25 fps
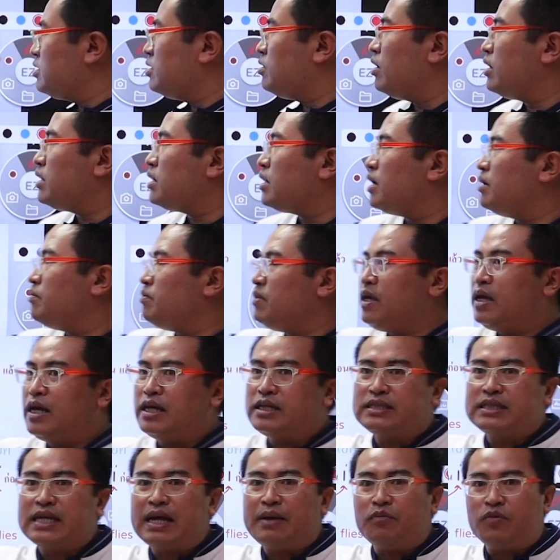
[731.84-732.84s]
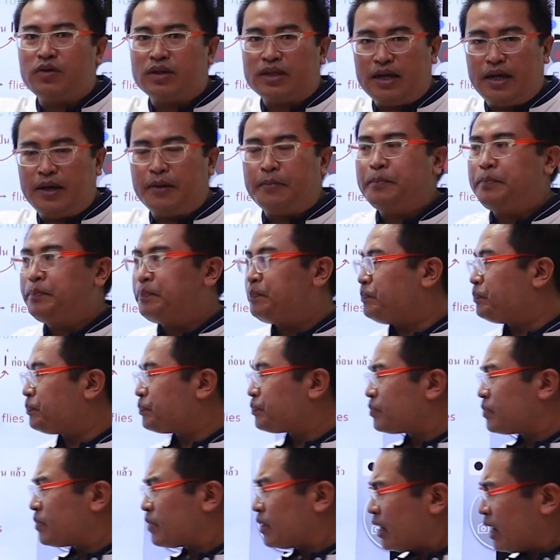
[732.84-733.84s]
จึงค่อยเติม es ตามปกติ
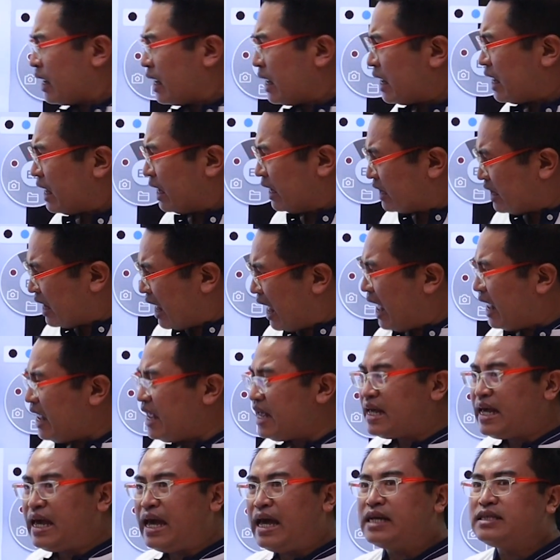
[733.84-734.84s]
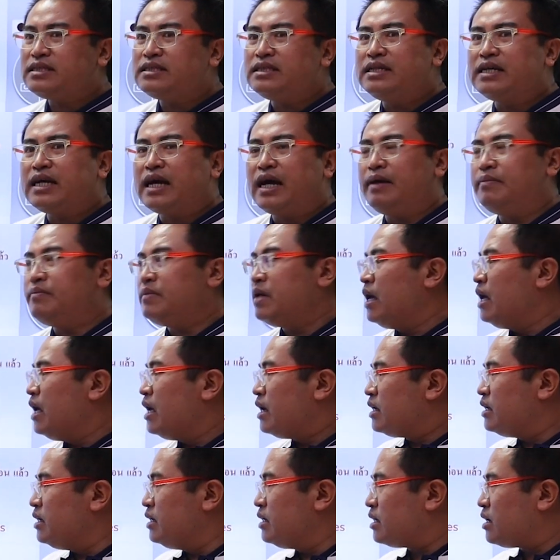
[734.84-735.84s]
แต่อีกเคสหนึ่งครับ
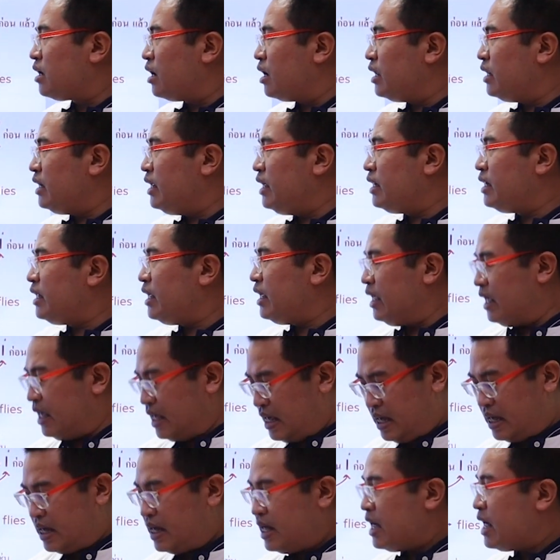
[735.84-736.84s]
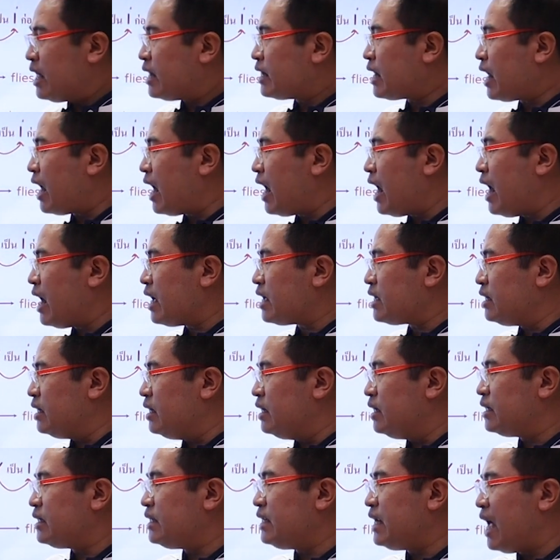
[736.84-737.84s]
คือกรณีที่ถ้า
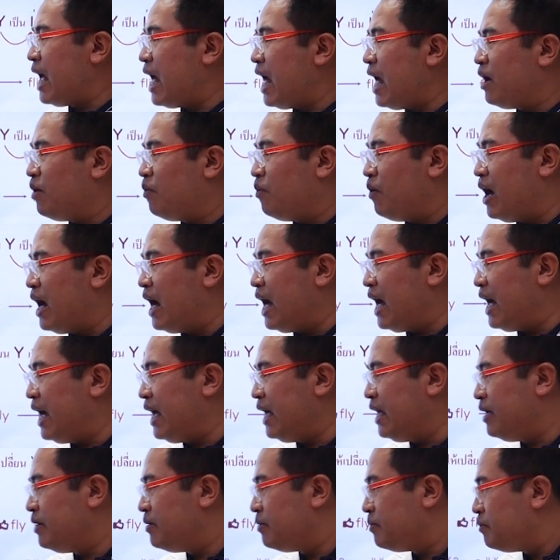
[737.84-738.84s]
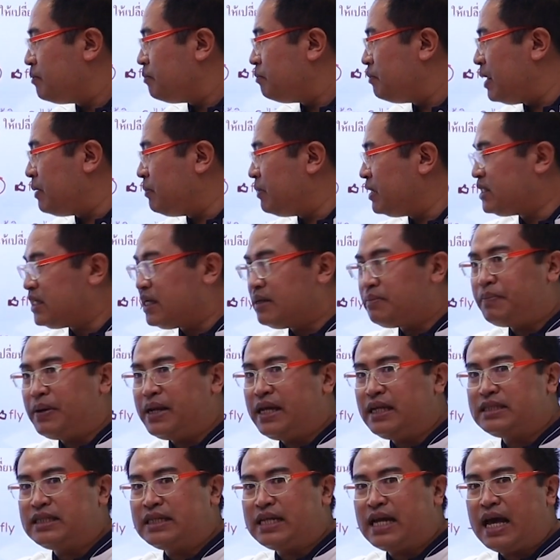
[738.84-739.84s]
เกิดหน้า y มันไม่ใช่พ
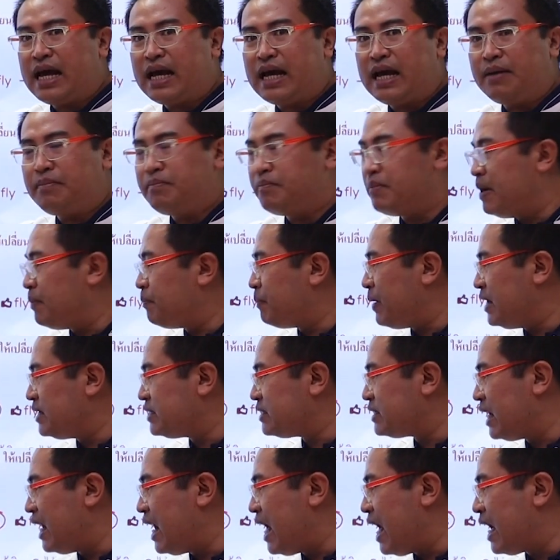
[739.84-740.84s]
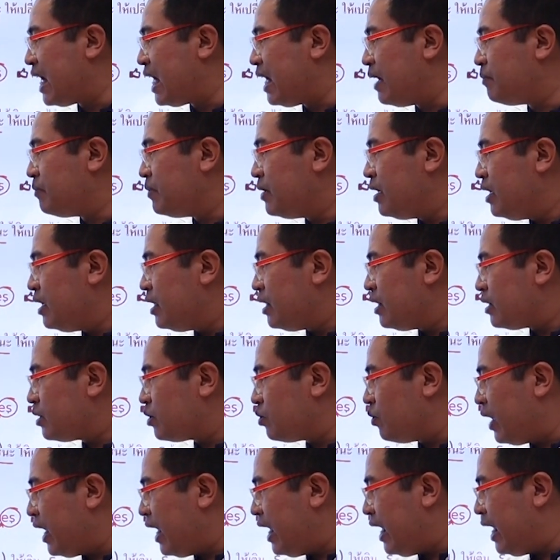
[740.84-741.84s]
ยัญชนะครับมันเป็นสระครับ
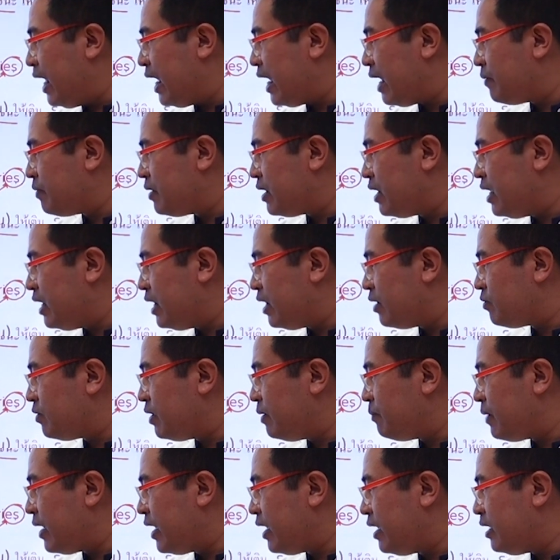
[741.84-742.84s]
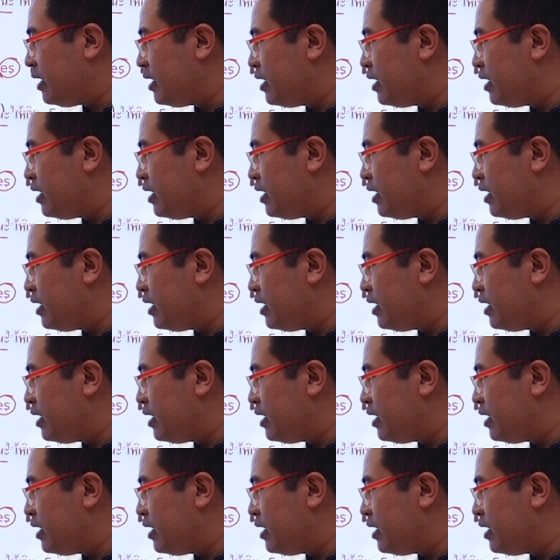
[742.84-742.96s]
ตัว A ครับนั่นเองตรงนี้ไหม